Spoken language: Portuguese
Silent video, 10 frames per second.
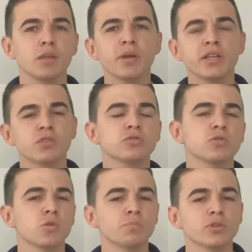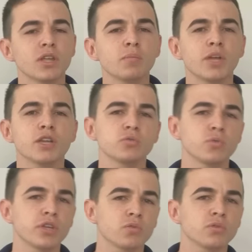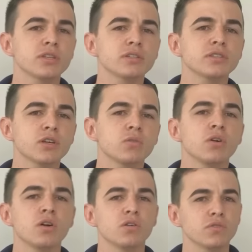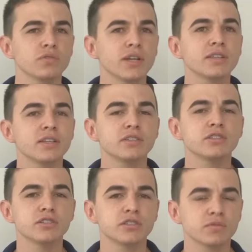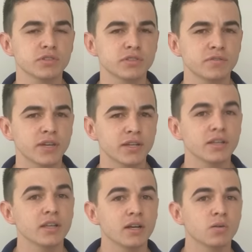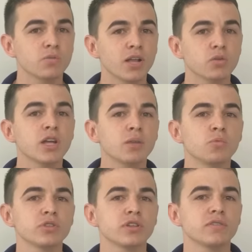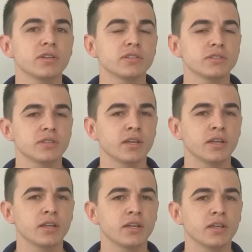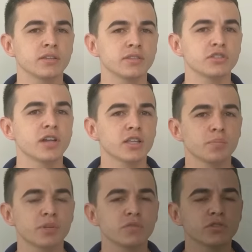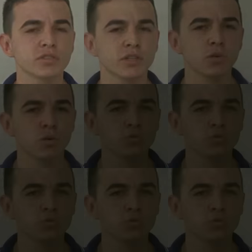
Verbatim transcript: Dependendo do seu comportamento, do que aconteceu, vai decidir se você vai o valor da multa que vai é, ser gerada para você